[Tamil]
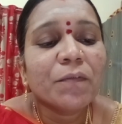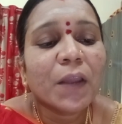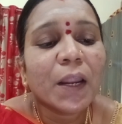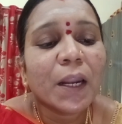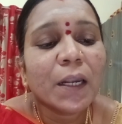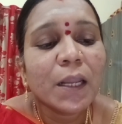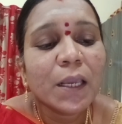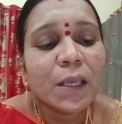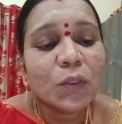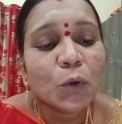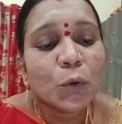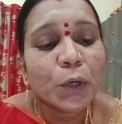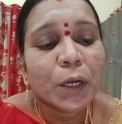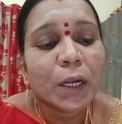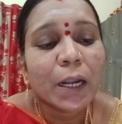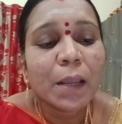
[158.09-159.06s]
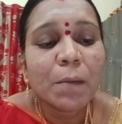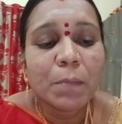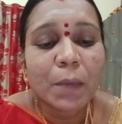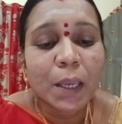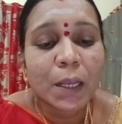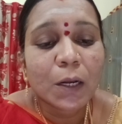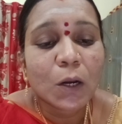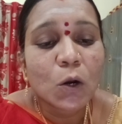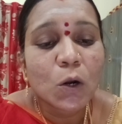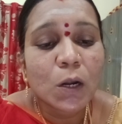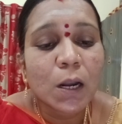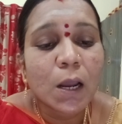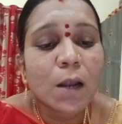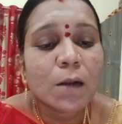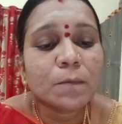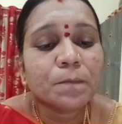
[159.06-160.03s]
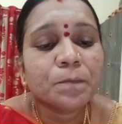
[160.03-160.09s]
வேட்டை தொழிலை
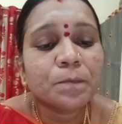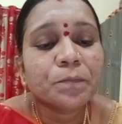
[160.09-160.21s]
மேற்கொண்டான்